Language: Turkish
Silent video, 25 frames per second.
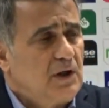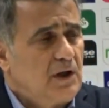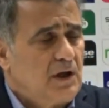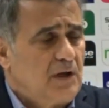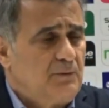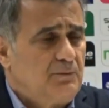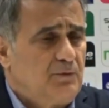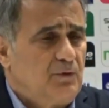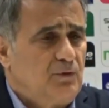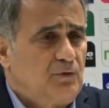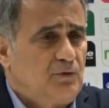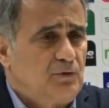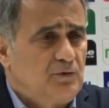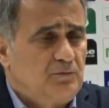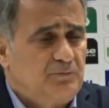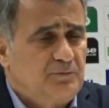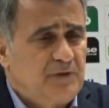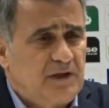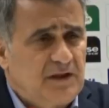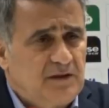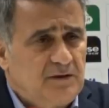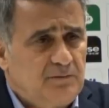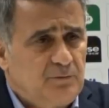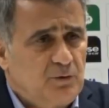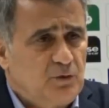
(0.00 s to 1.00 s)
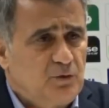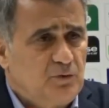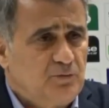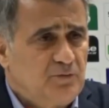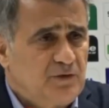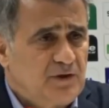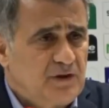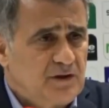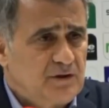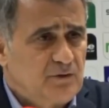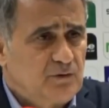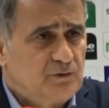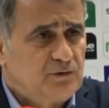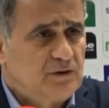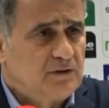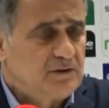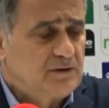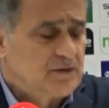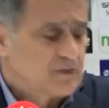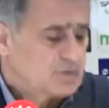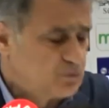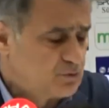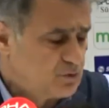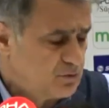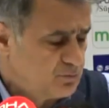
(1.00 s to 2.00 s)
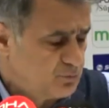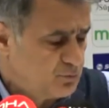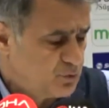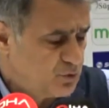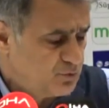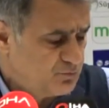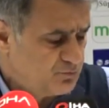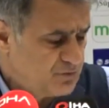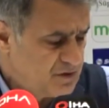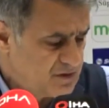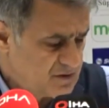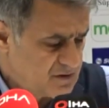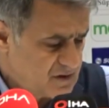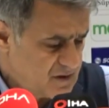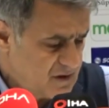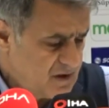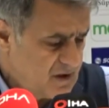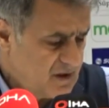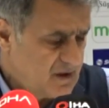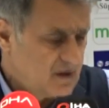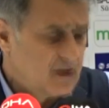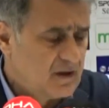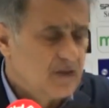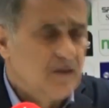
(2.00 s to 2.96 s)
Ama oyunun belli bölümlerinde özellikle son bölümlerinde de